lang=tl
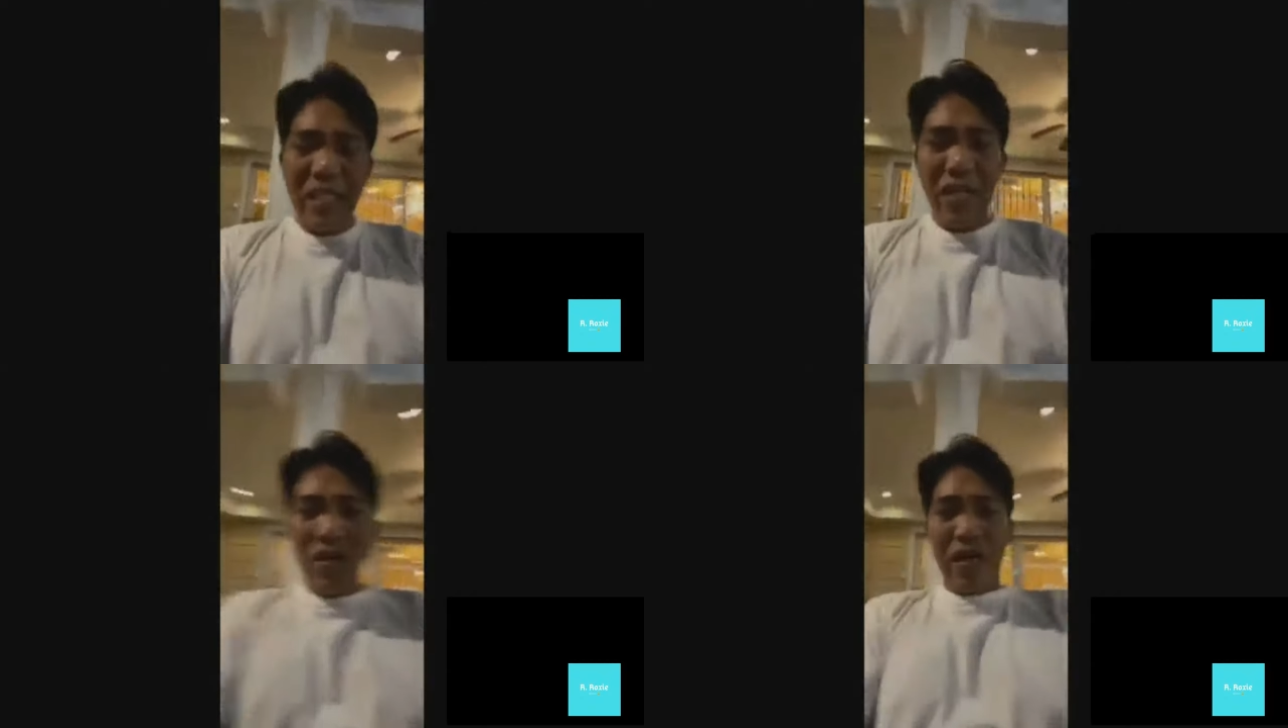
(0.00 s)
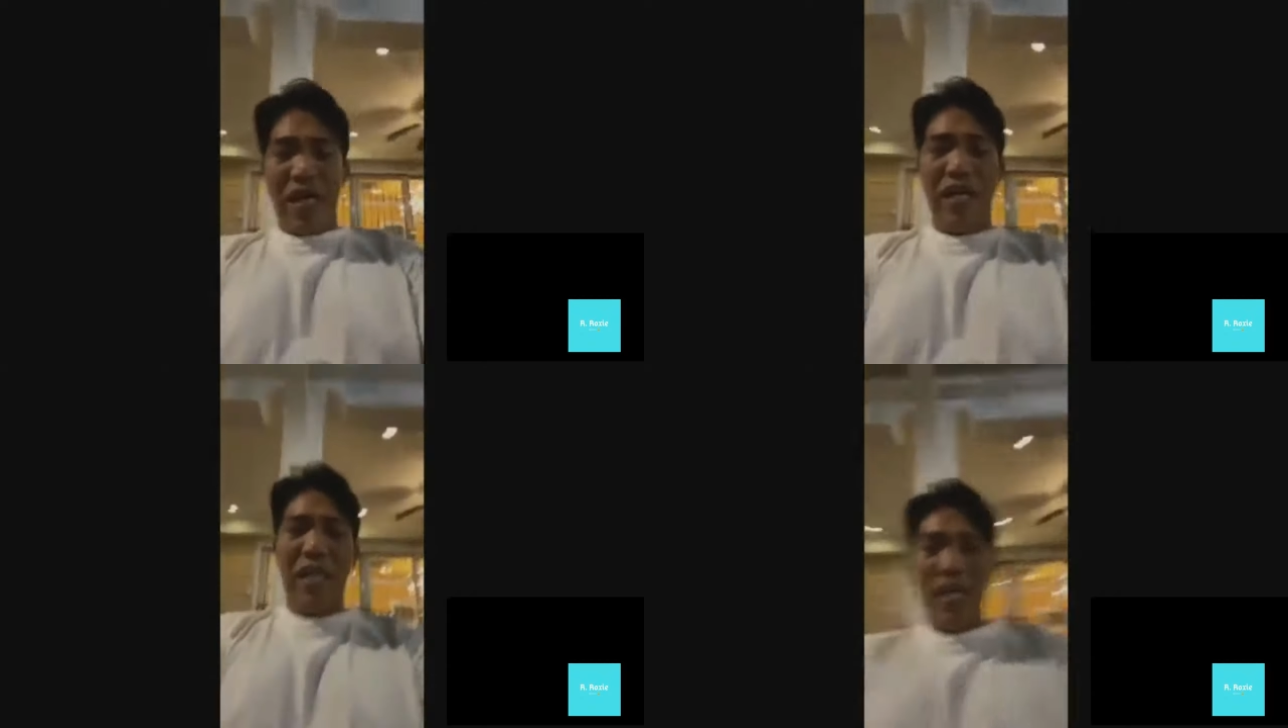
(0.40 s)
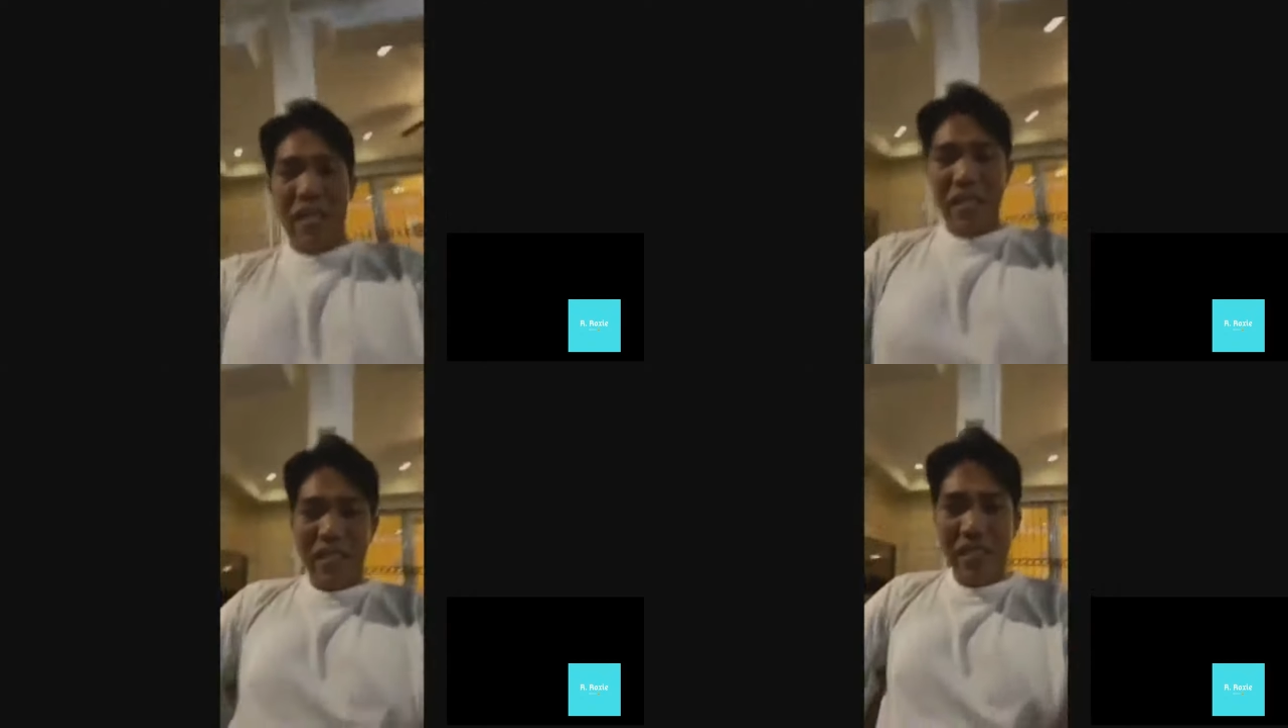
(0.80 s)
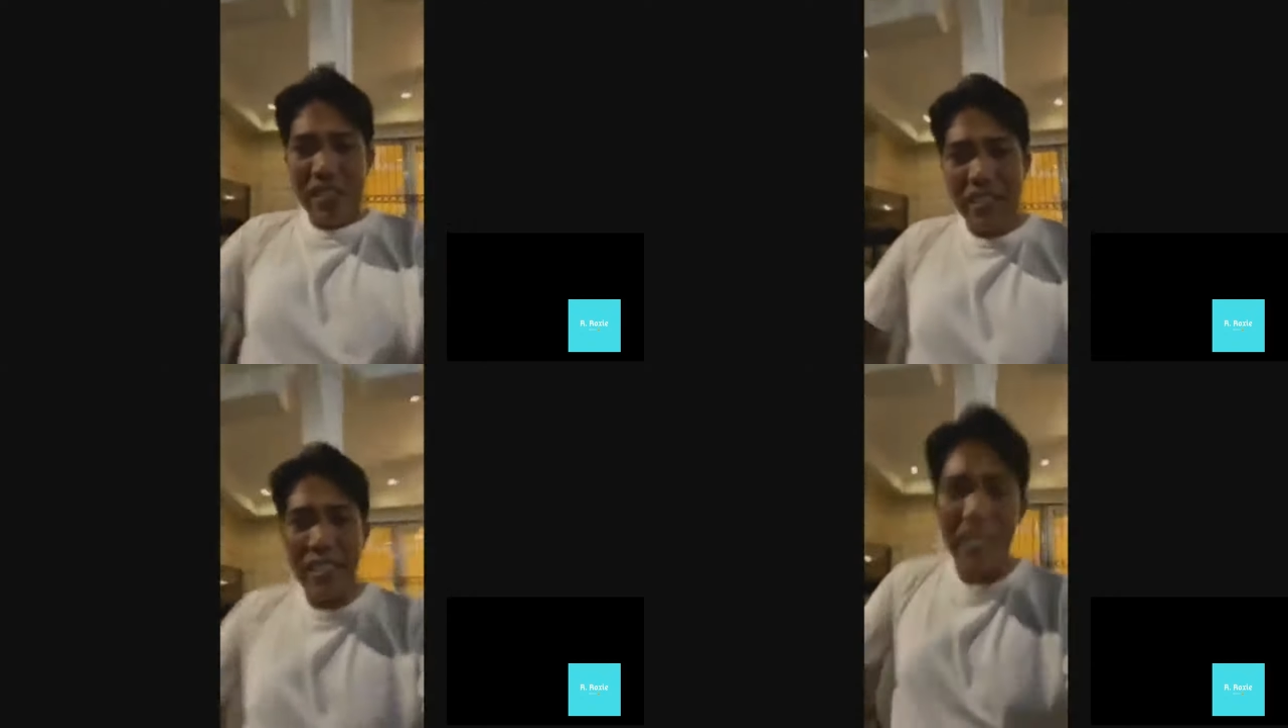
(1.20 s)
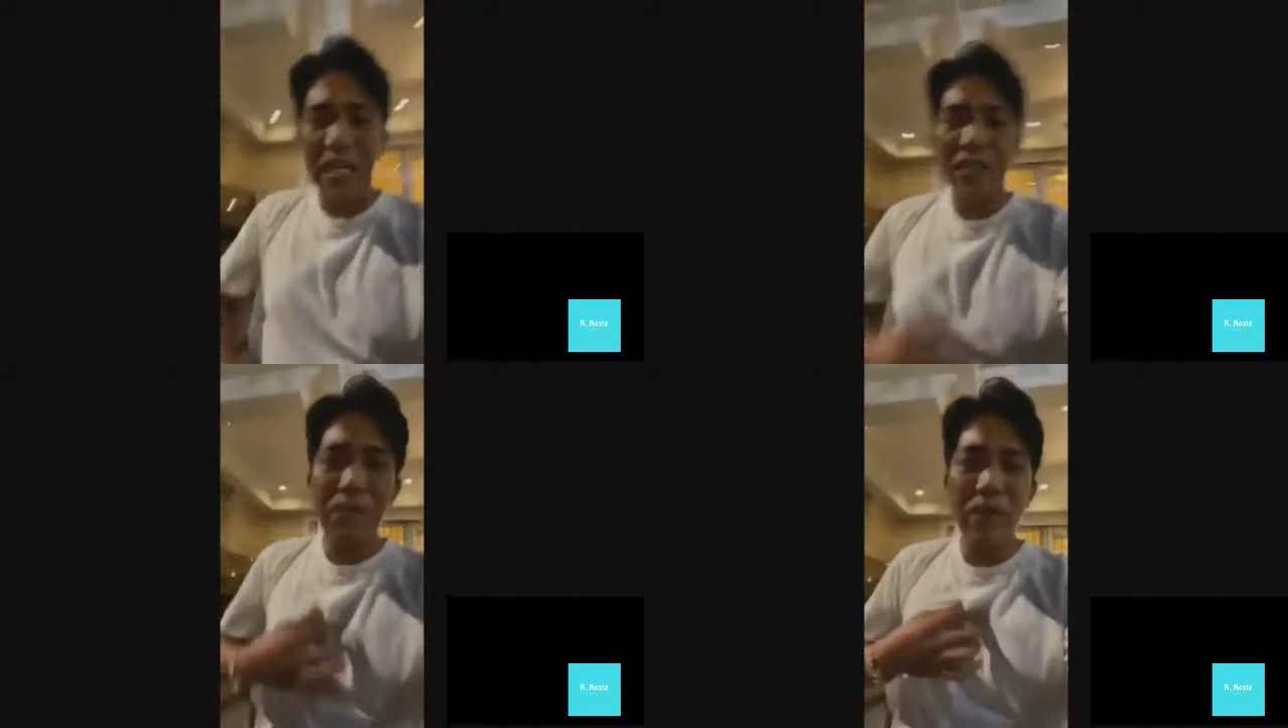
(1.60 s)
Dio, ah, uh,
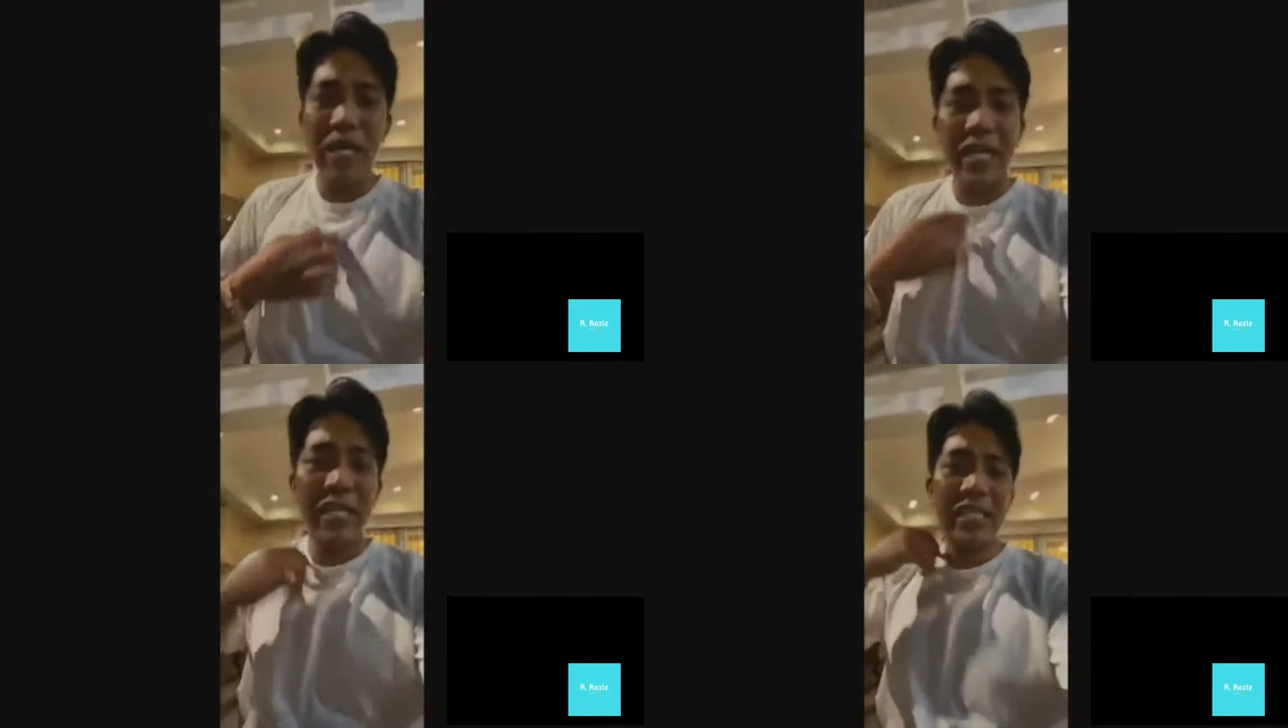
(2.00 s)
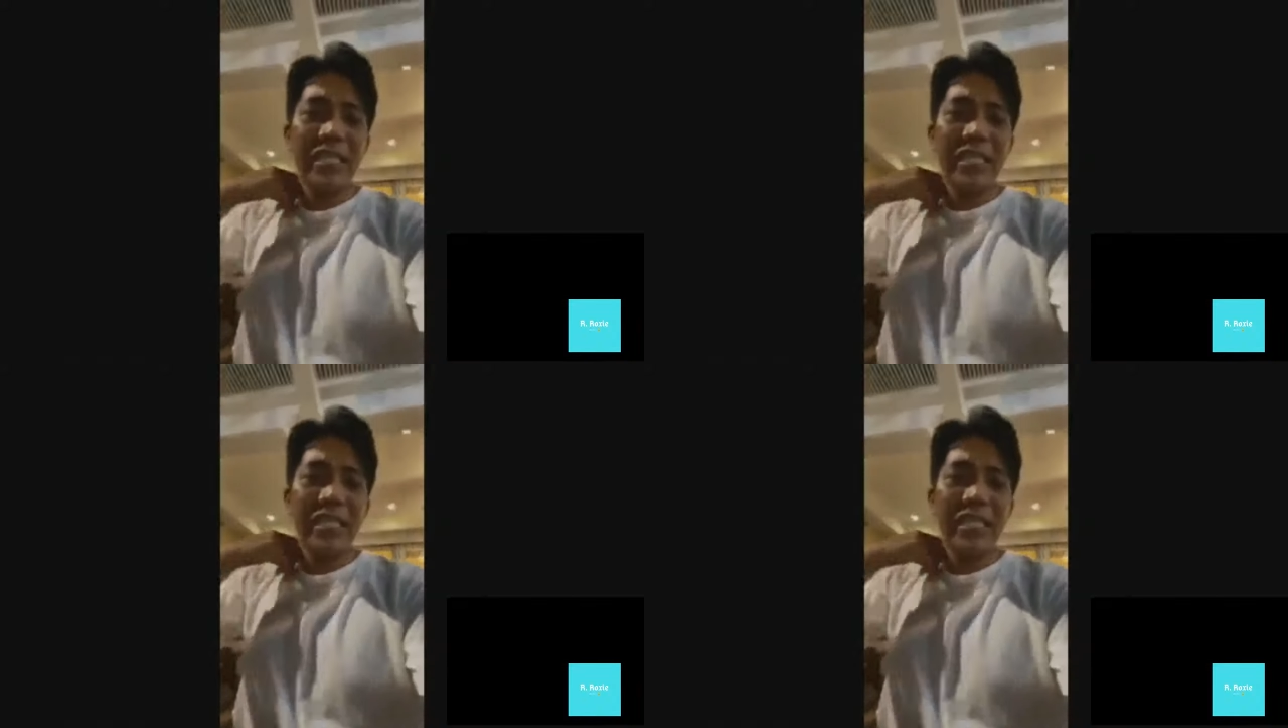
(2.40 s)
ano po eh,